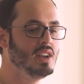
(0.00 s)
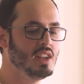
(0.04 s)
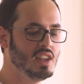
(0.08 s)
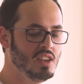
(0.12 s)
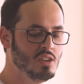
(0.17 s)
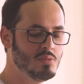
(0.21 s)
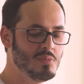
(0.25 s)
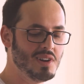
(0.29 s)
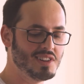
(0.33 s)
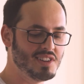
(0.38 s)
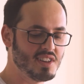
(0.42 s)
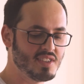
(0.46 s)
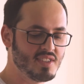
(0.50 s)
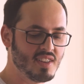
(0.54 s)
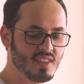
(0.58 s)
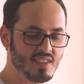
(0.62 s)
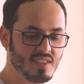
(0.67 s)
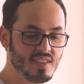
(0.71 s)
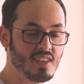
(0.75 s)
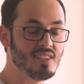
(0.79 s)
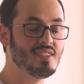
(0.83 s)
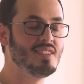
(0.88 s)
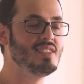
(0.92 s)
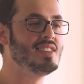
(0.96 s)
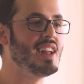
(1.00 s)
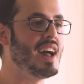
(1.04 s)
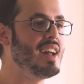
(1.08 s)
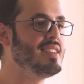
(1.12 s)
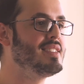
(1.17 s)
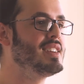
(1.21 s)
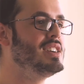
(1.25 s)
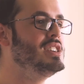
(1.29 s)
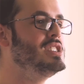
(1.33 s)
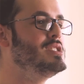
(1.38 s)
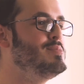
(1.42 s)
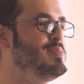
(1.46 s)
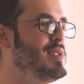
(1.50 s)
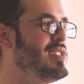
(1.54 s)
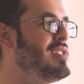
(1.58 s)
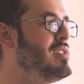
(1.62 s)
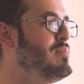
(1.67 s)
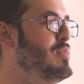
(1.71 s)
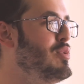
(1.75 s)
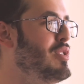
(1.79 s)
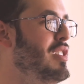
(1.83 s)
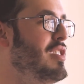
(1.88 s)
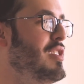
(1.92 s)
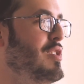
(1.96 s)
E uma das necessidades que a gente
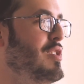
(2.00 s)
percebeu que